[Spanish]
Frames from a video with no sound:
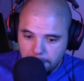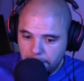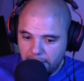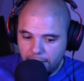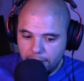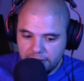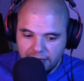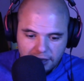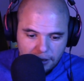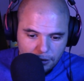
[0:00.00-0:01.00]
Pero
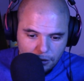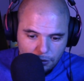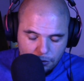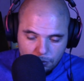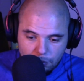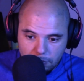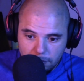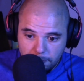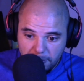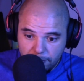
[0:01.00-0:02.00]
está siendo
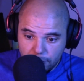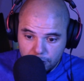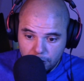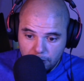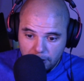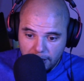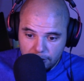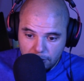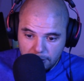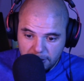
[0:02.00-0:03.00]
un pifostio
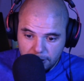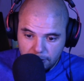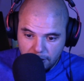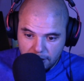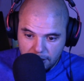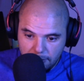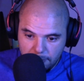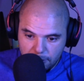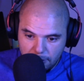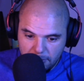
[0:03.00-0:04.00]
las últimas noticias que a mí
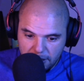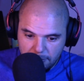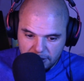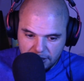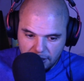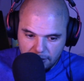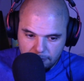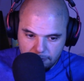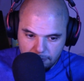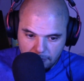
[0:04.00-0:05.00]
personalmente me están
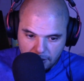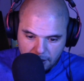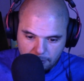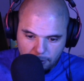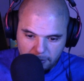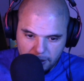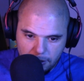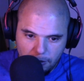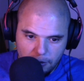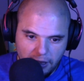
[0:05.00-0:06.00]
mm,
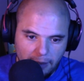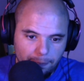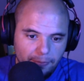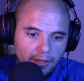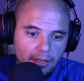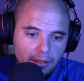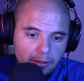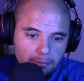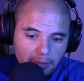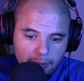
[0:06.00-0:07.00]
revolviendo tal.
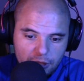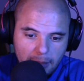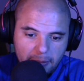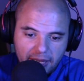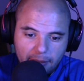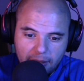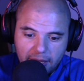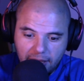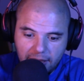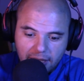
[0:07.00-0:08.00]
Vale, vamos a la página web
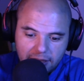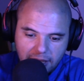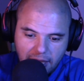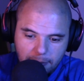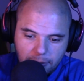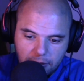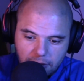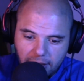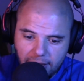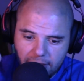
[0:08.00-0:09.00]
de
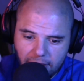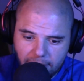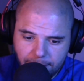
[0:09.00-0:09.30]
redeléctrica.es.